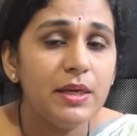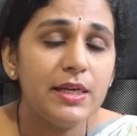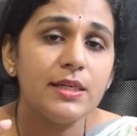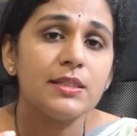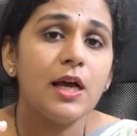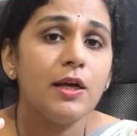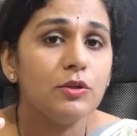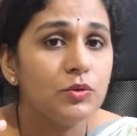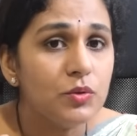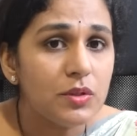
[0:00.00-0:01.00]
पीरियड्स का
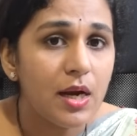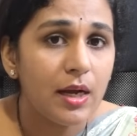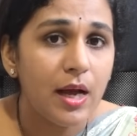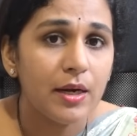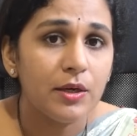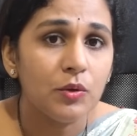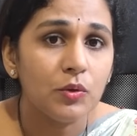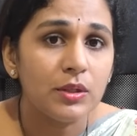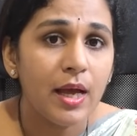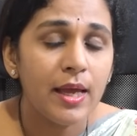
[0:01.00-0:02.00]
दूसरा कारण
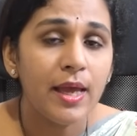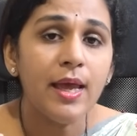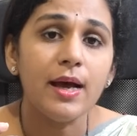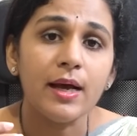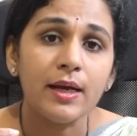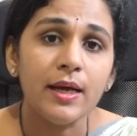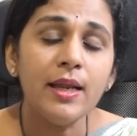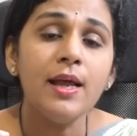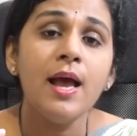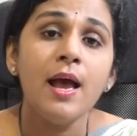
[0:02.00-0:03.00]
होता है
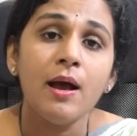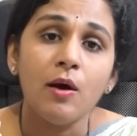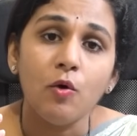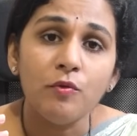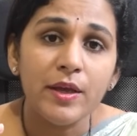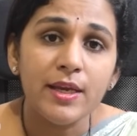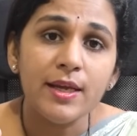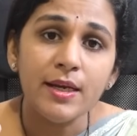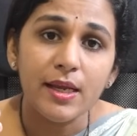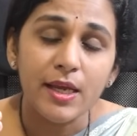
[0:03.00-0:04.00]
अगर
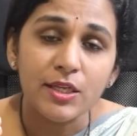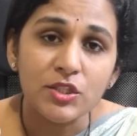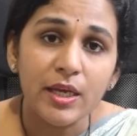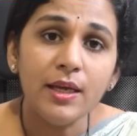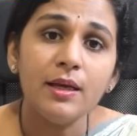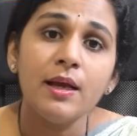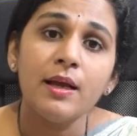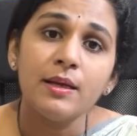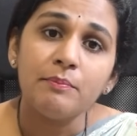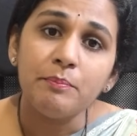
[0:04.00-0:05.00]
ओवेरियन एजिंग
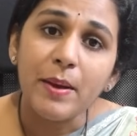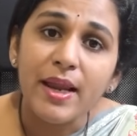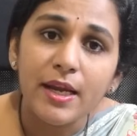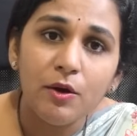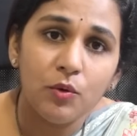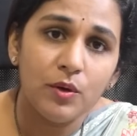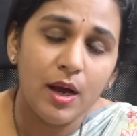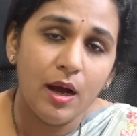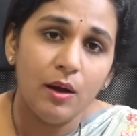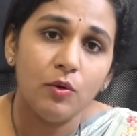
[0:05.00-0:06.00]
पहले हो
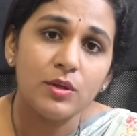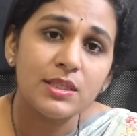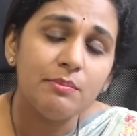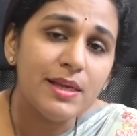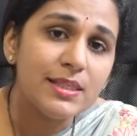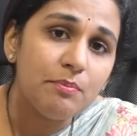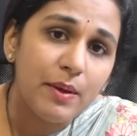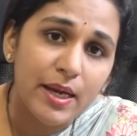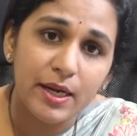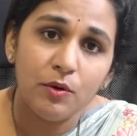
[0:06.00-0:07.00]
रहा हो समय से
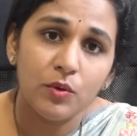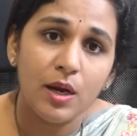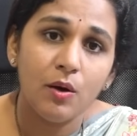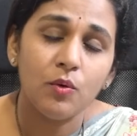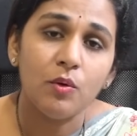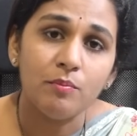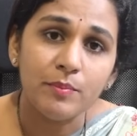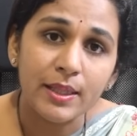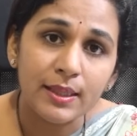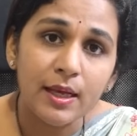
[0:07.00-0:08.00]
पहले हो रहा हो
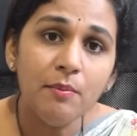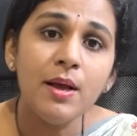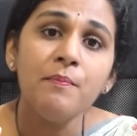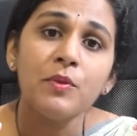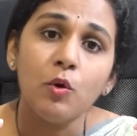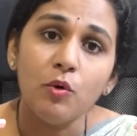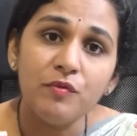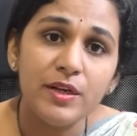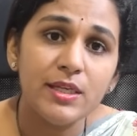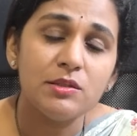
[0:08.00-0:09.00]
मतलब
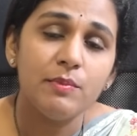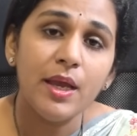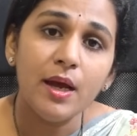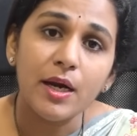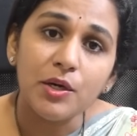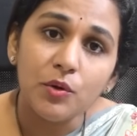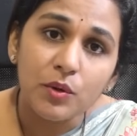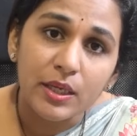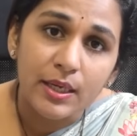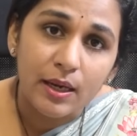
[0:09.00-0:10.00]
ओवरीज में अंडों
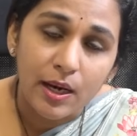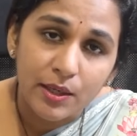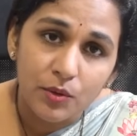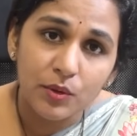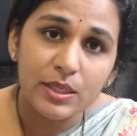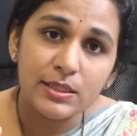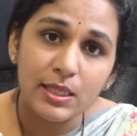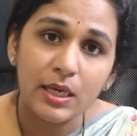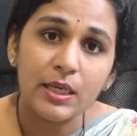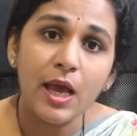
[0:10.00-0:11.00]
की अंडों की
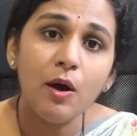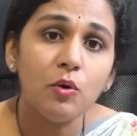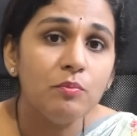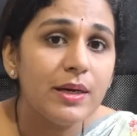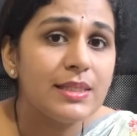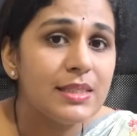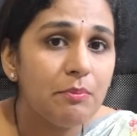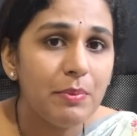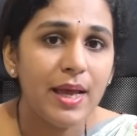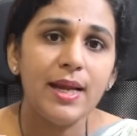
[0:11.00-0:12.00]
संख्या उम्र से
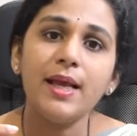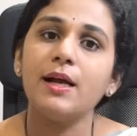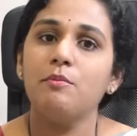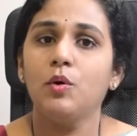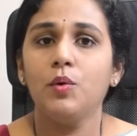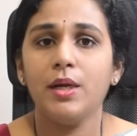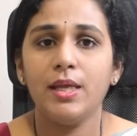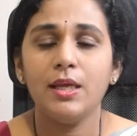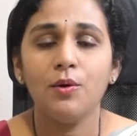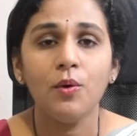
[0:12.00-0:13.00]
पहले कम हो
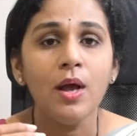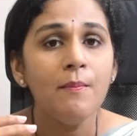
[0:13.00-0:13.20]
रही हो